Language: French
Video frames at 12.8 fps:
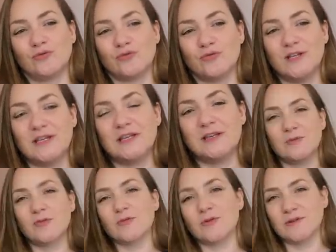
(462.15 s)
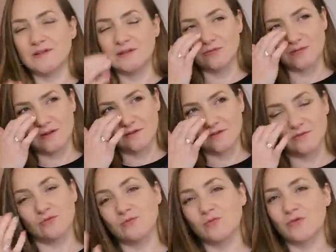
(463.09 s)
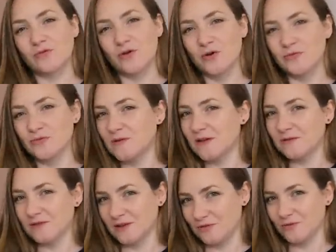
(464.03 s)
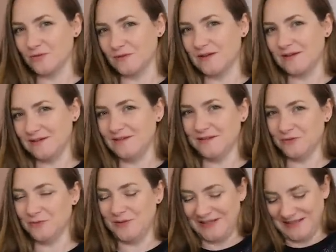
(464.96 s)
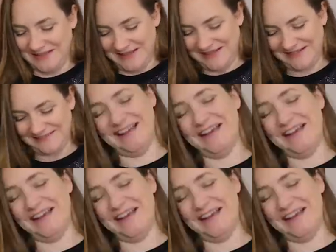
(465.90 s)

ce legging, bon euh, si vous avez vu mon vlog vous savez que ça a été compliqué.